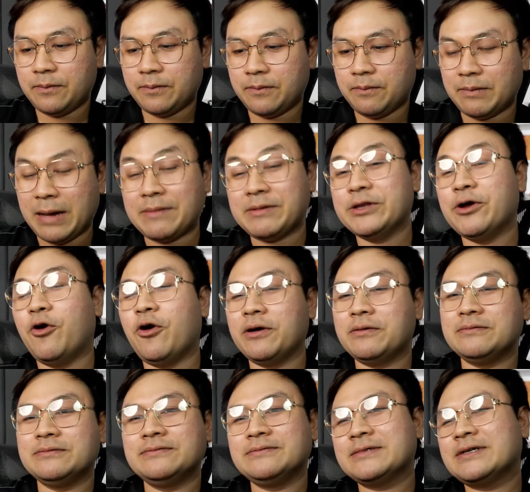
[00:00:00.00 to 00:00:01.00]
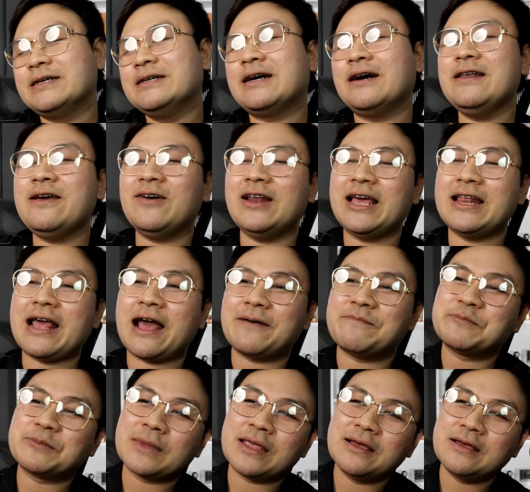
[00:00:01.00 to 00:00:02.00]
มันโดนคือเขาเรียกว่าอะไรเดี๋ยว
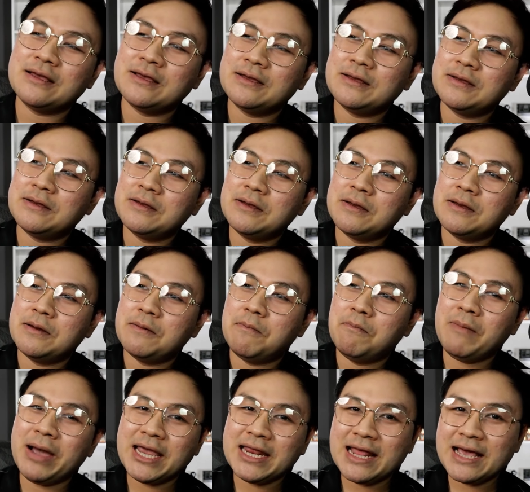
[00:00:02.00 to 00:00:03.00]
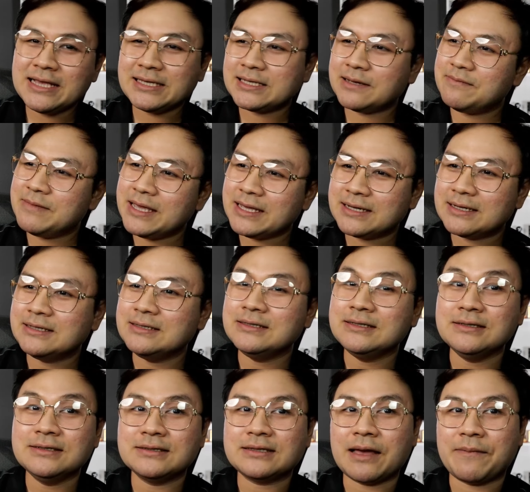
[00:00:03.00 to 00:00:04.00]
ไม่ได้จะไม่คื
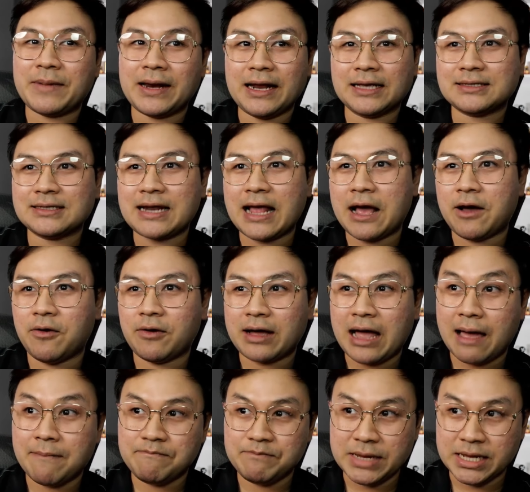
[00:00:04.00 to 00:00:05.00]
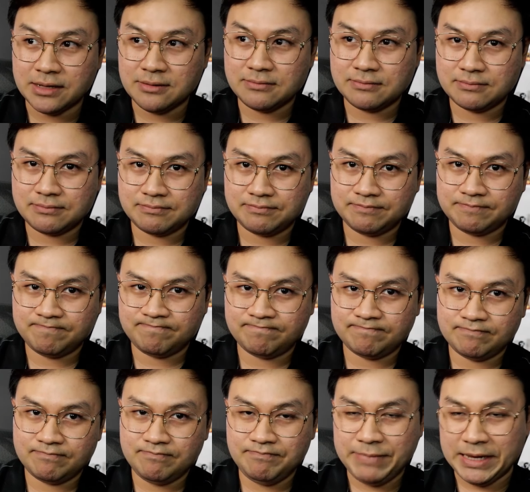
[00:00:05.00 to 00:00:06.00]
นแต่เป็นลักษณะของการบิด
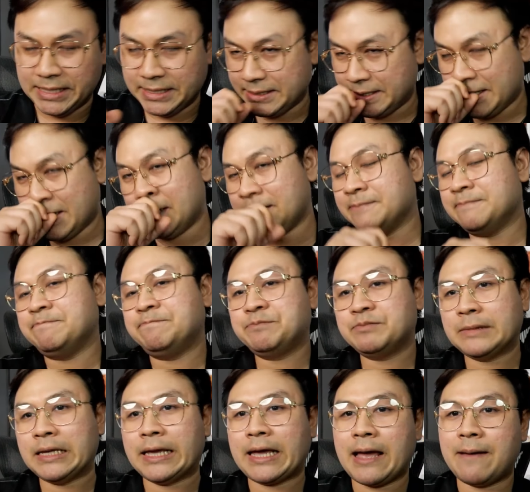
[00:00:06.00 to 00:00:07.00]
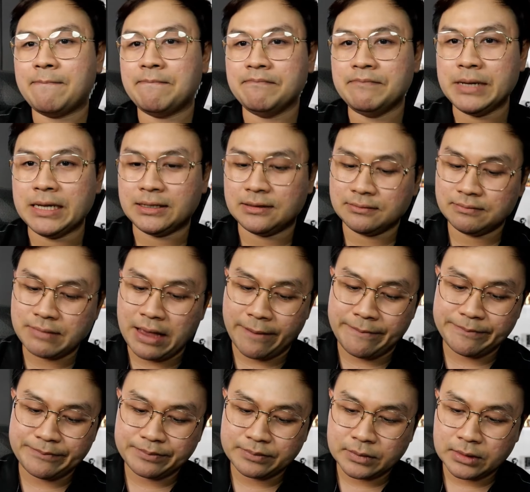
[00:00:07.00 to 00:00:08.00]
บิดเงินนะครับบิดแบบ
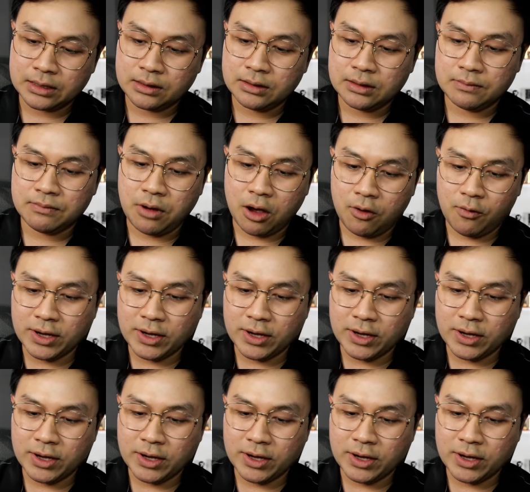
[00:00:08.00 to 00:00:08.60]
บอกว่า